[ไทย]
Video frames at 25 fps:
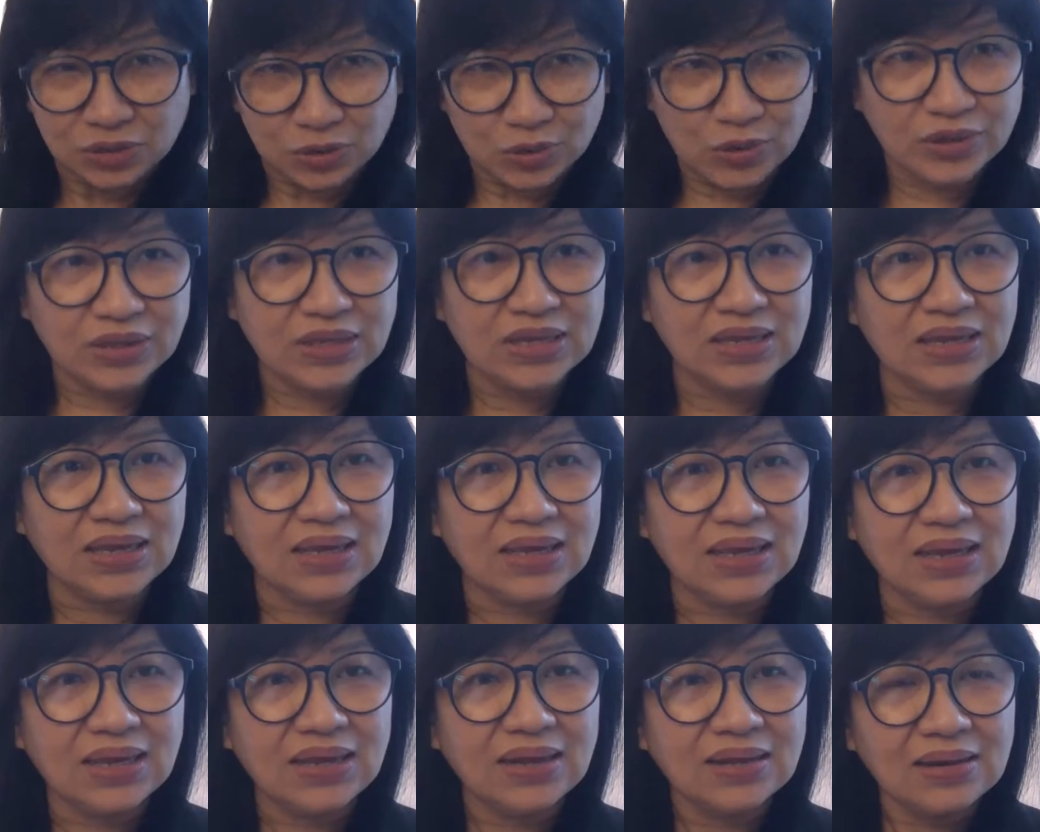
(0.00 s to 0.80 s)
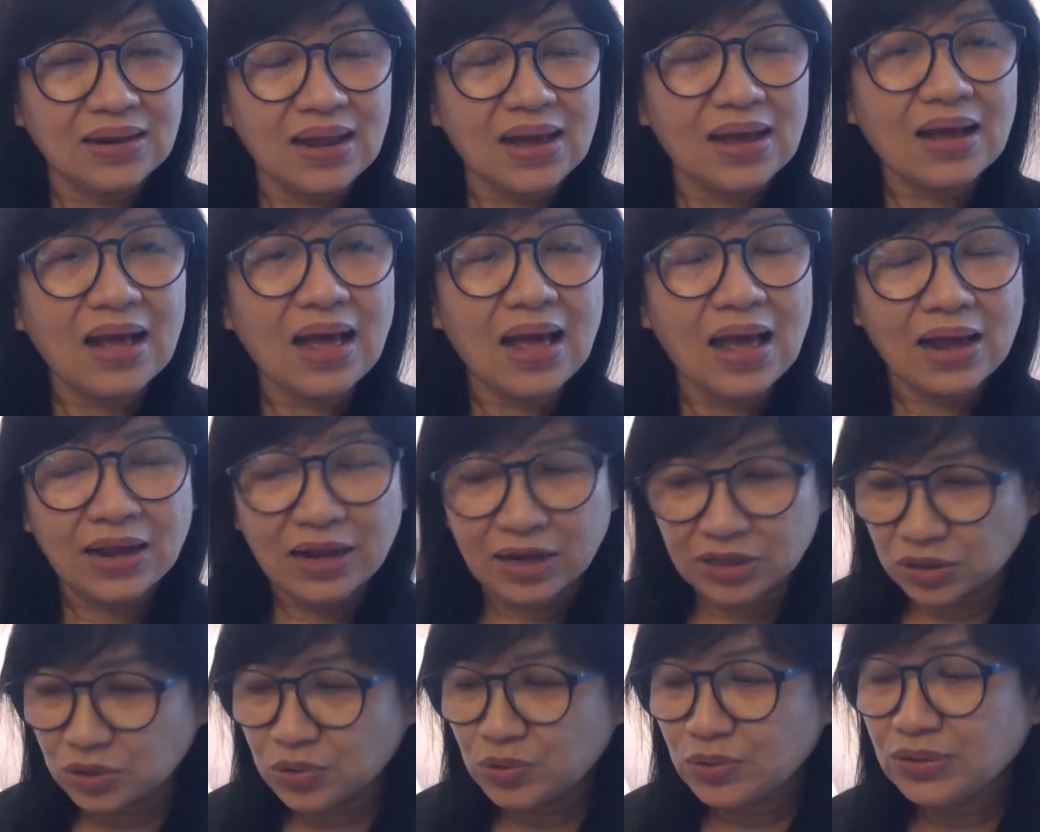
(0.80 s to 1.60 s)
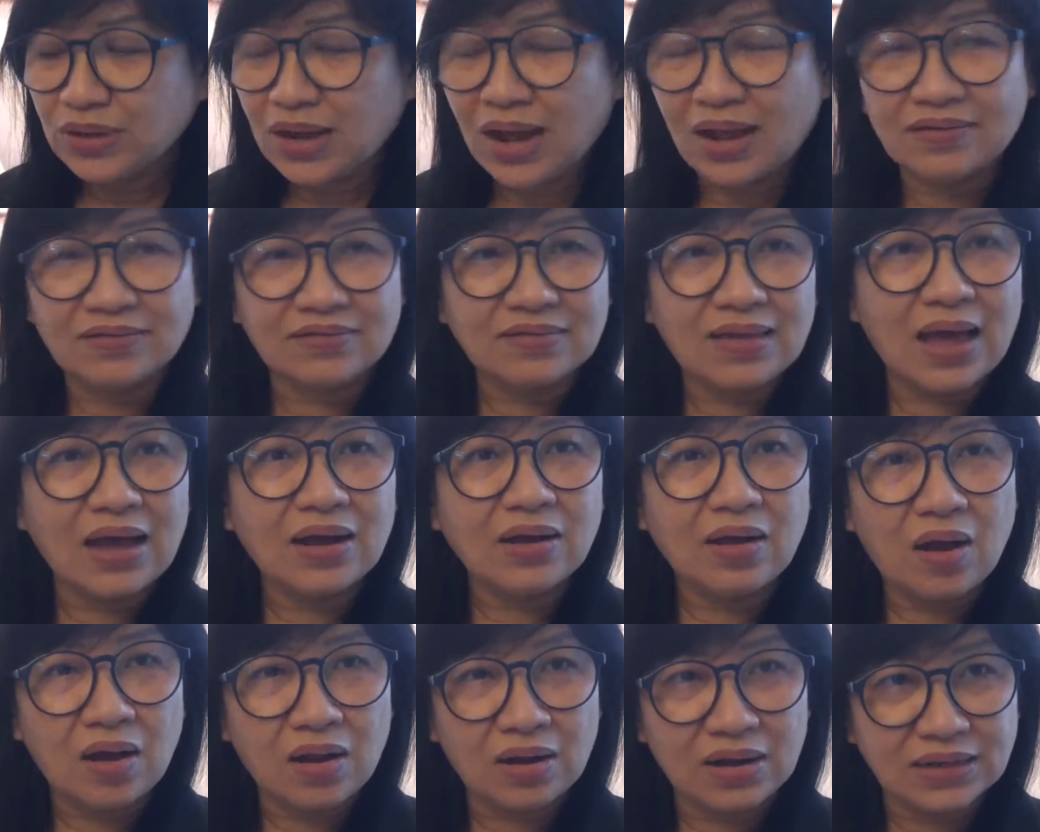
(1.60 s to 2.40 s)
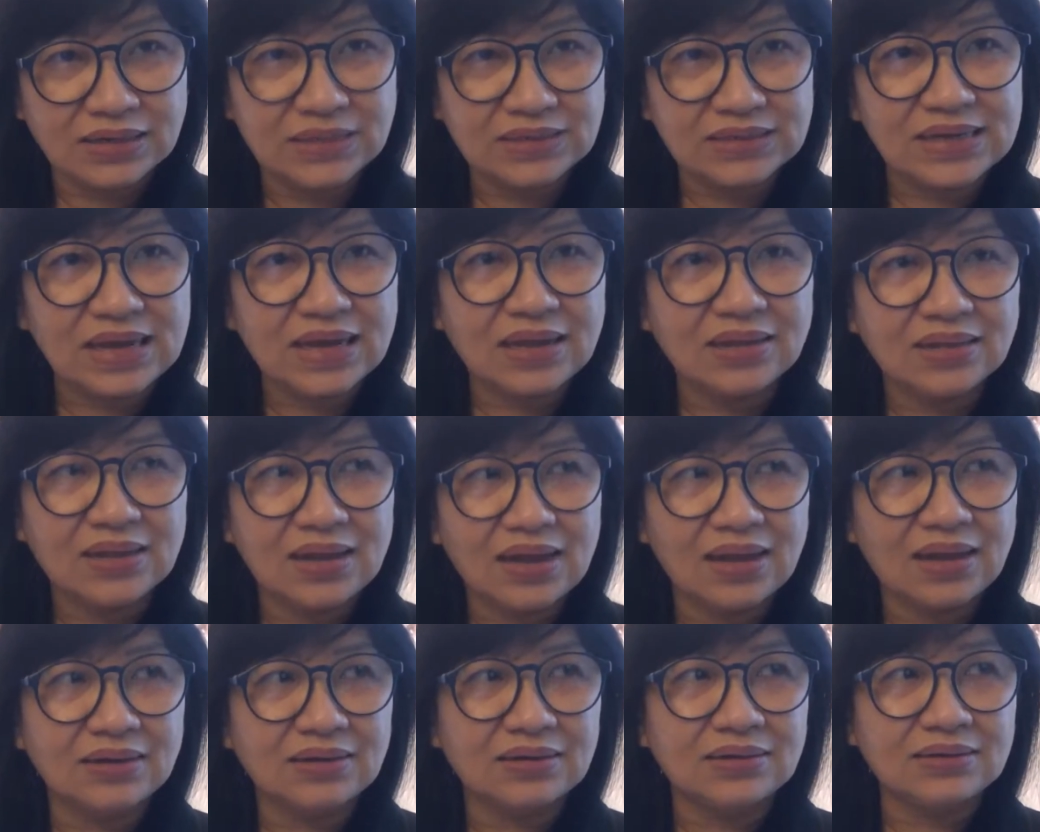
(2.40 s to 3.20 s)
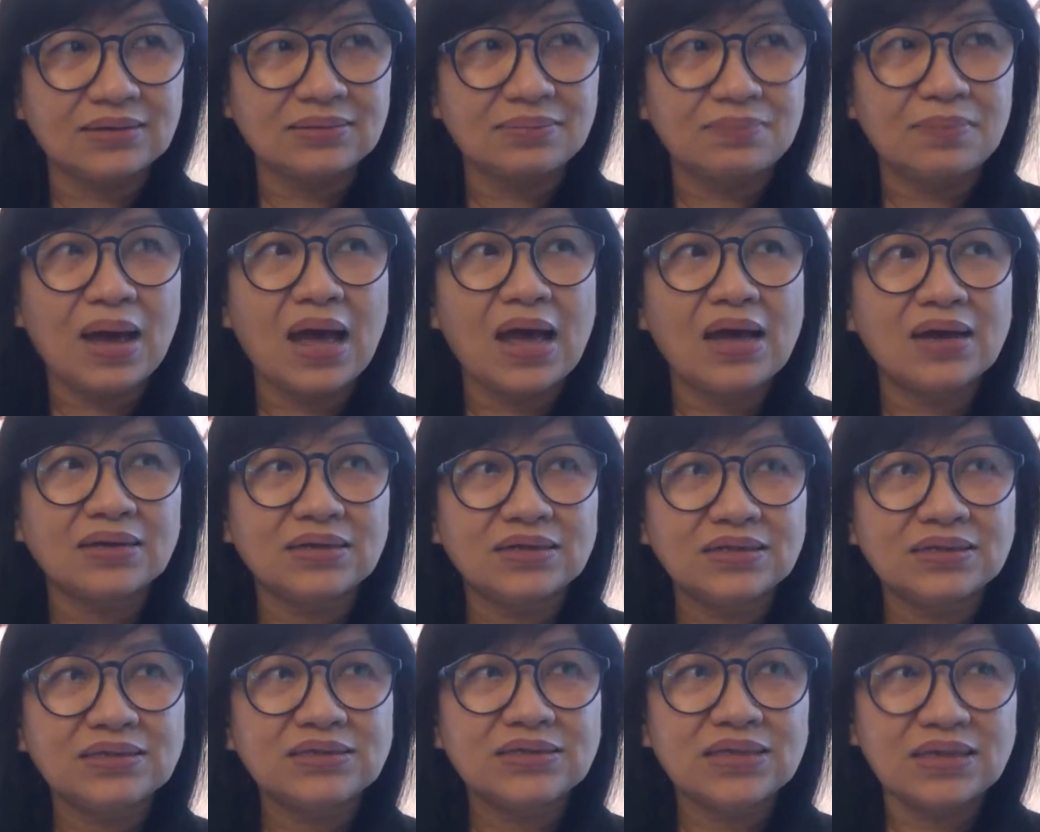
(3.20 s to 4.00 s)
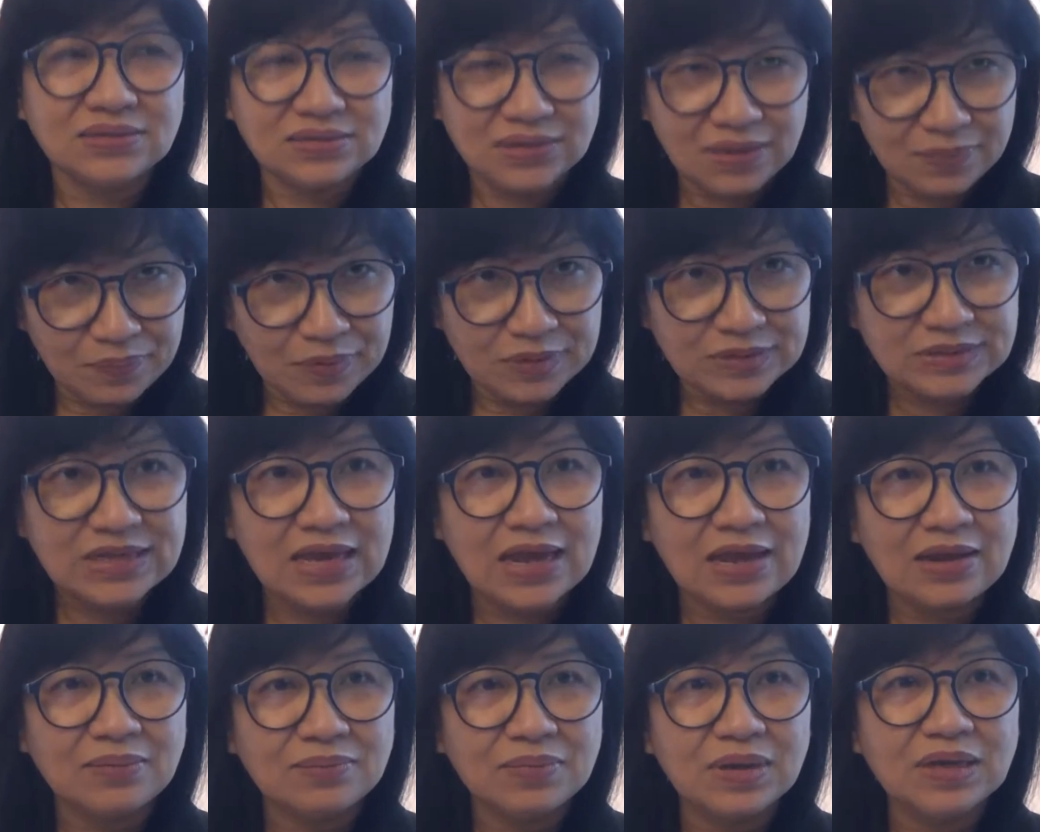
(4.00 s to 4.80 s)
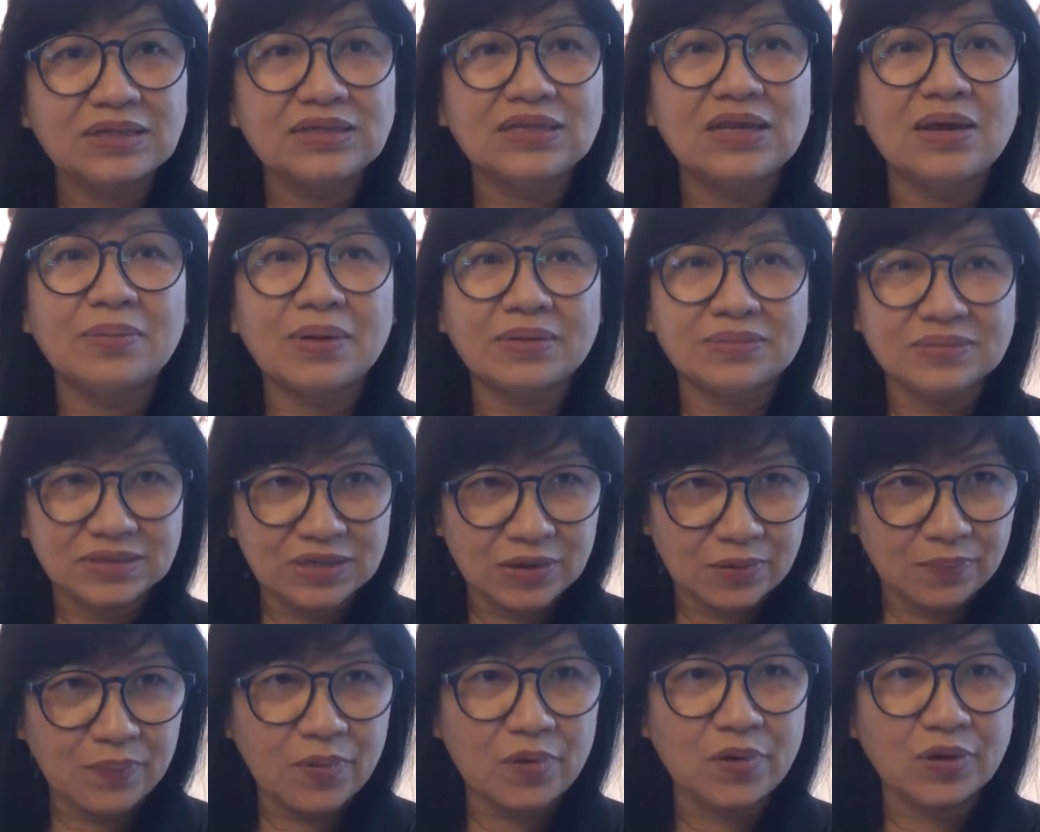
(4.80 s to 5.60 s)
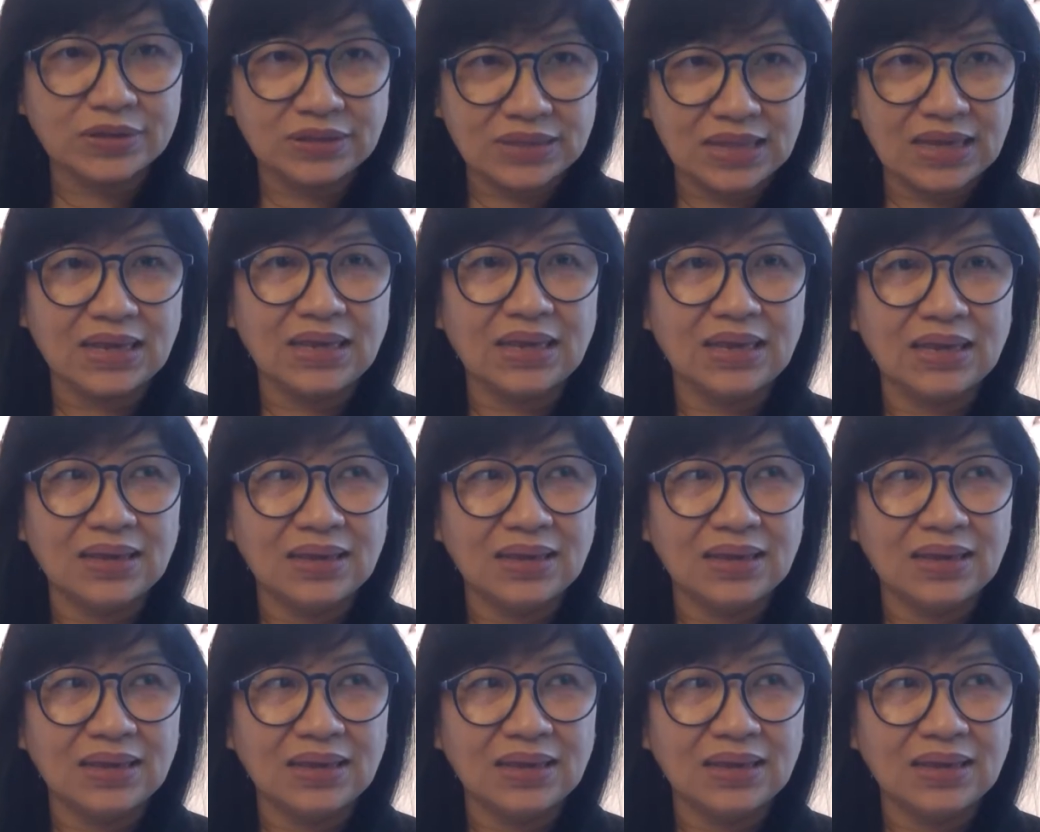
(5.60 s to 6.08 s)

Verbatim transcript: ตัวนี้นะคะ กระตุ้นการสร้างคอลลาเจนเนี่ยมากขึ้น 70%เมื่อเทียบกับเซลล์ปกติ